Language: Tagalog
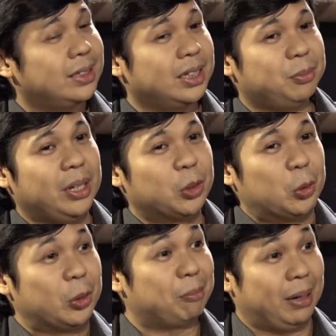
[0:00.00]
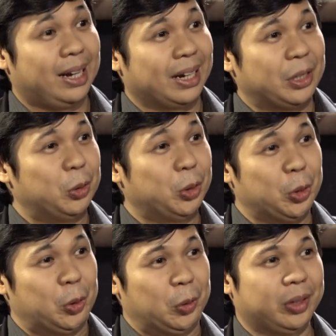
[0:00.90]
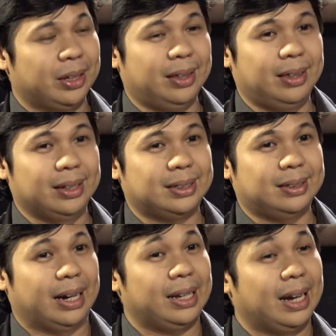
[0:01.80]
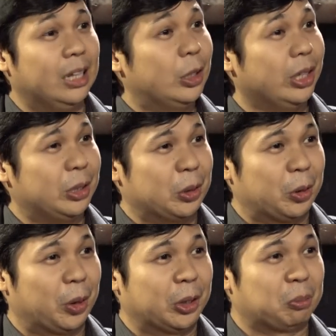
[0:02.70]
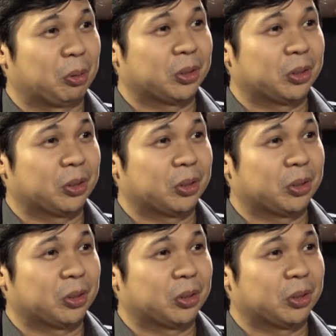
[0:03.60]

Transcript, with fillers: does this mean nung una pa lang you knew that this, mm. the Ginaldo that you're going to